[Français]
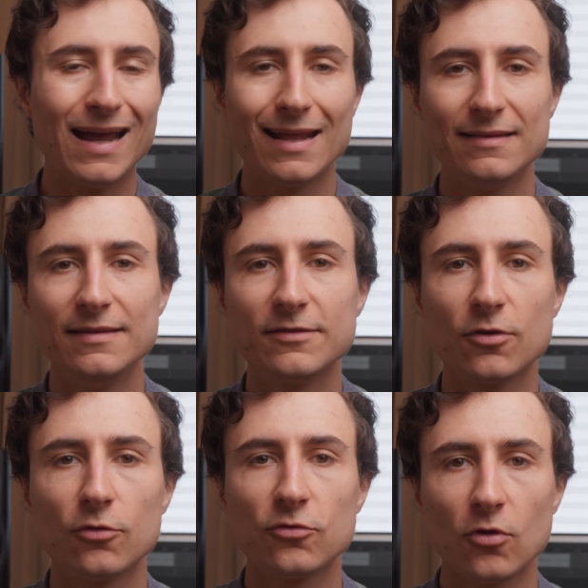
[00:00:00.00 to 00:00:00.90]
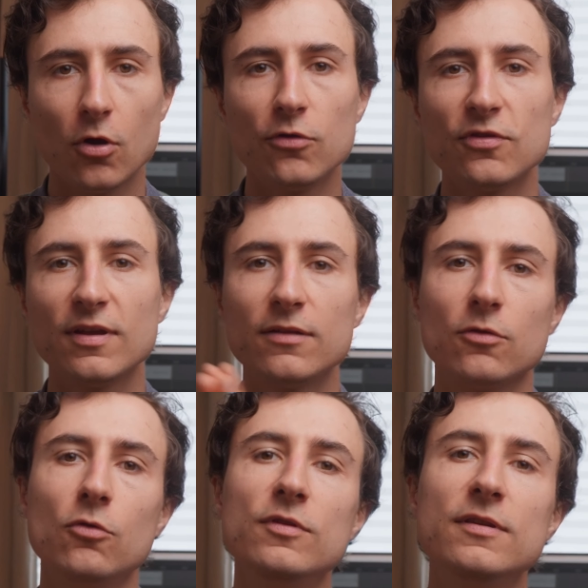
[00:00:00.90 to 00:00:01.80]
à la distance enceinte
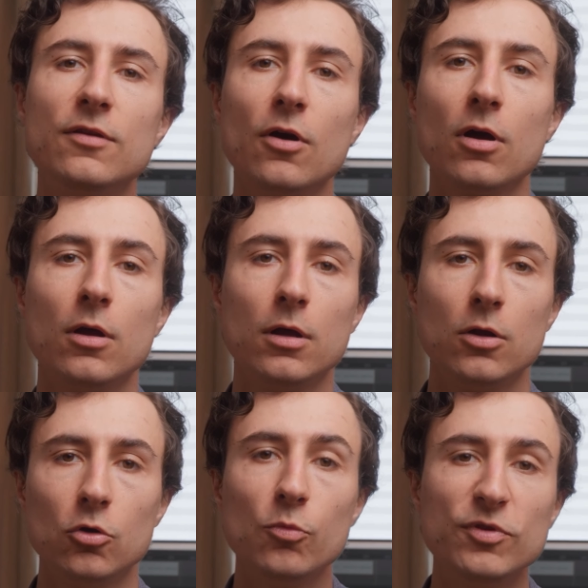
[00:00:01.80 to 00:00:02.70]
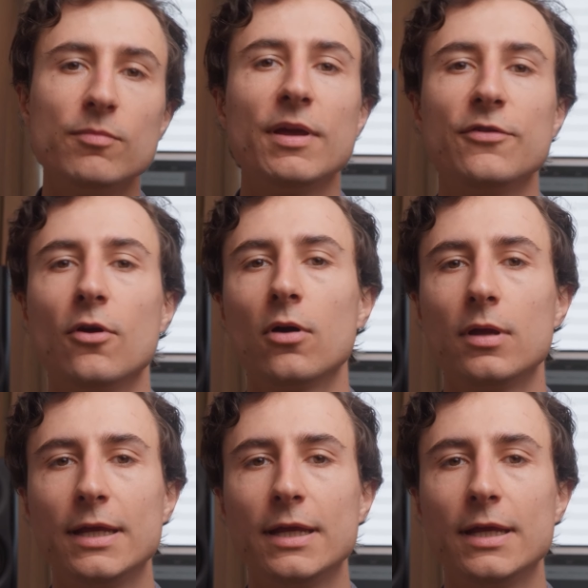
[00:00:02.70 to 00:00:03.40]
auditeur. L'optimizer